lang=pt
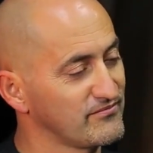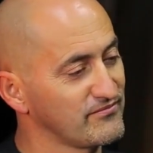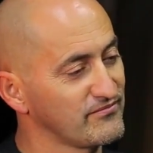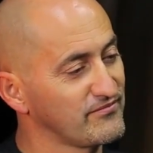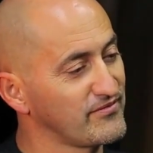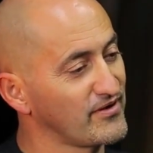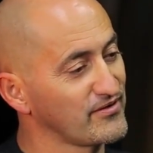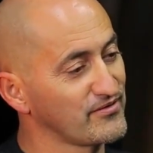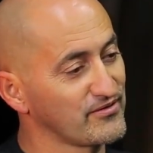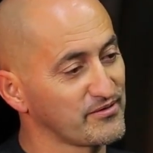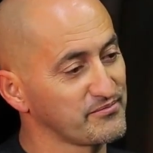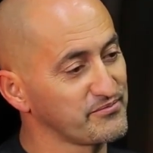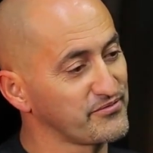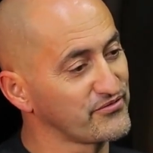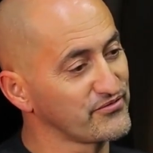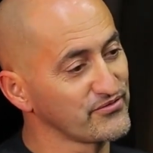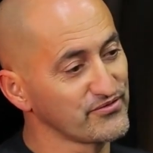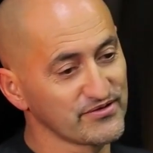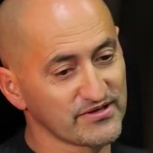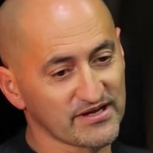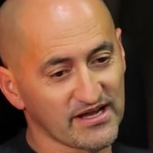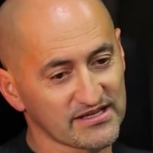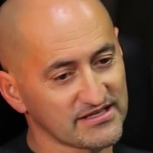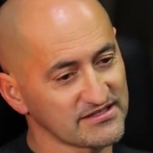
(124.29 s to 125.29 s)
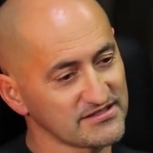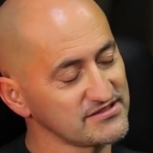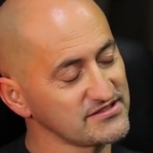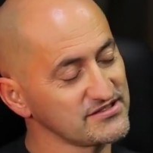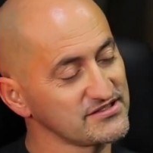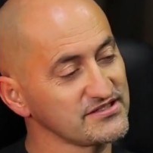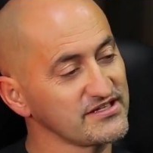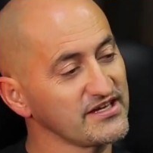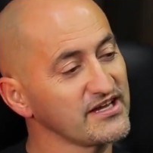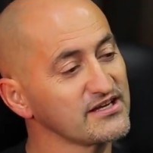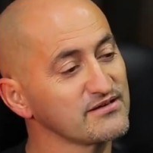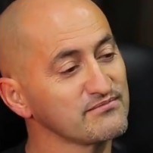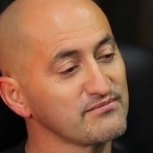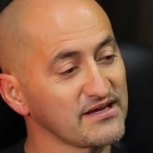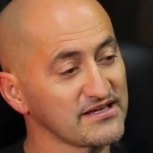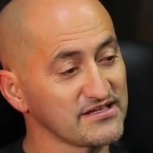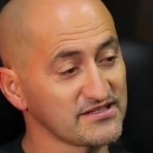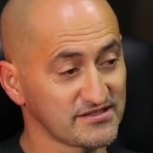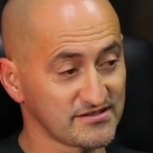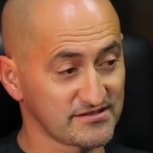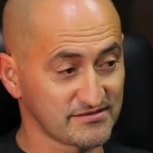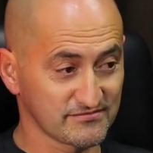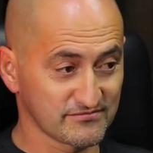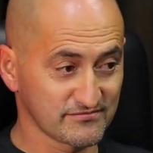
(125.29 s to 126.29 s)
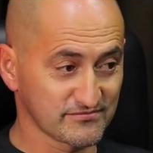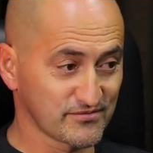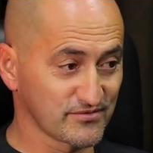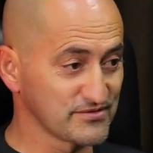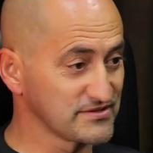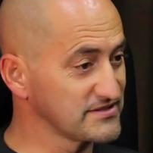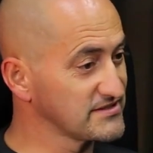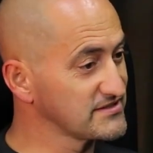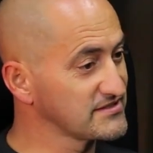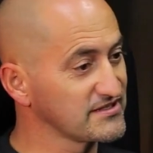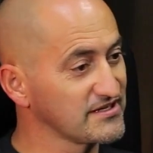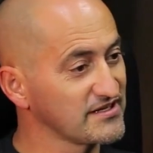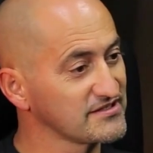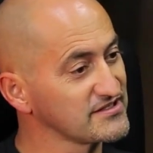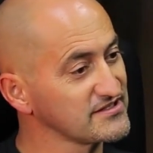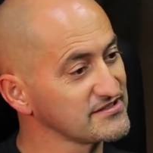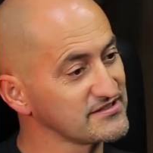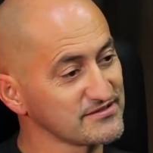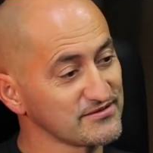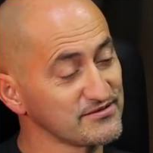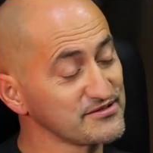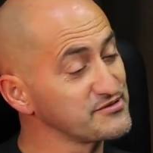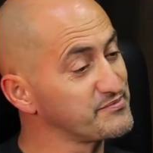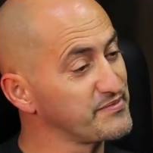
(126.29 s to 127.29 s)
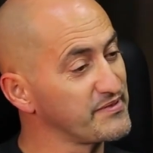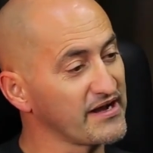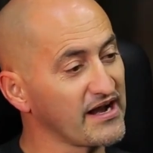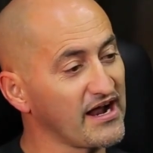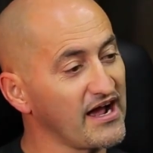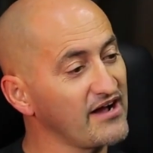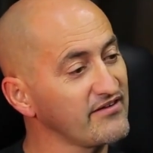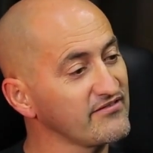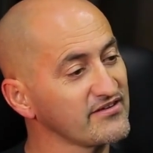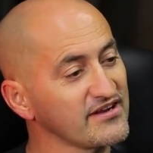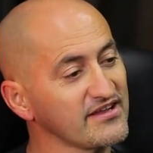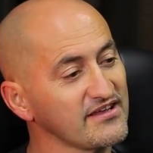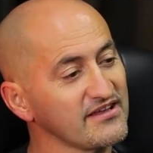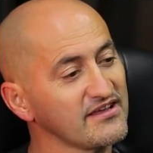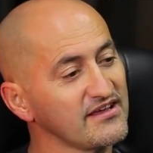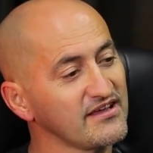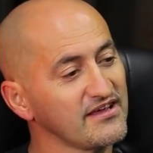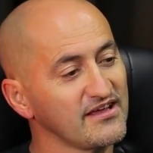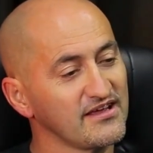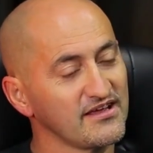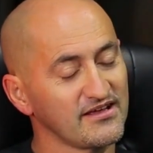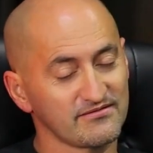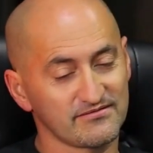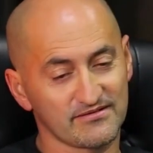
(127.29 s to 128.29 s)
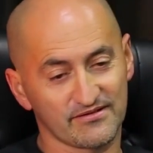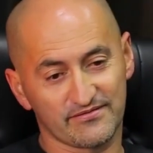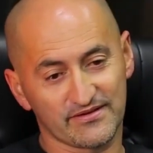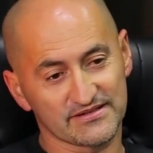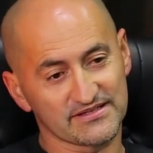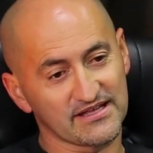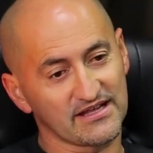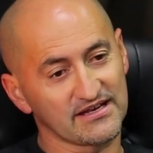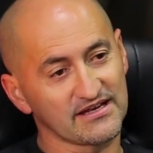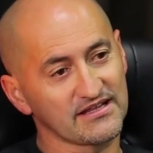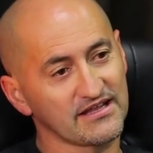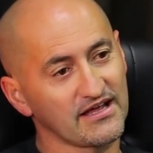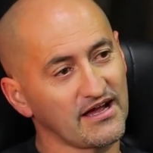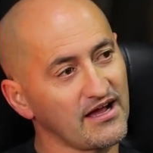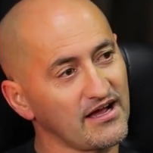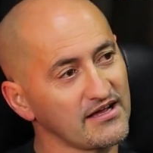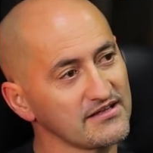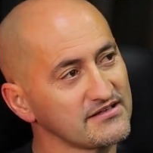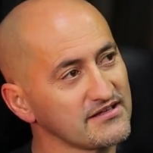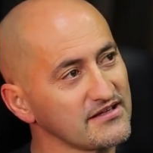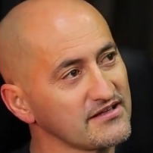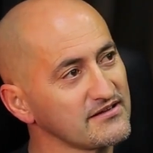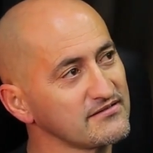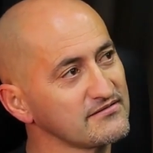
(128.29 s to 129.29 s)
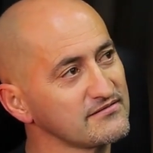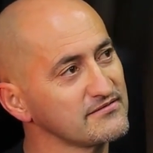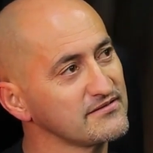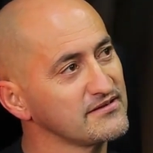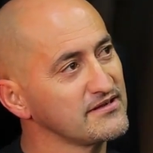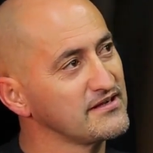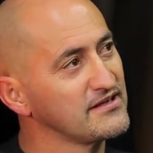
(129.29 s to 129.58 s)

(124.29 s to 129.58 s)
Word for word: valor absurdo, nada de dinheiro, mas coisas que a gente não esperava, né? Claro. Uma fatalidade, entendeu?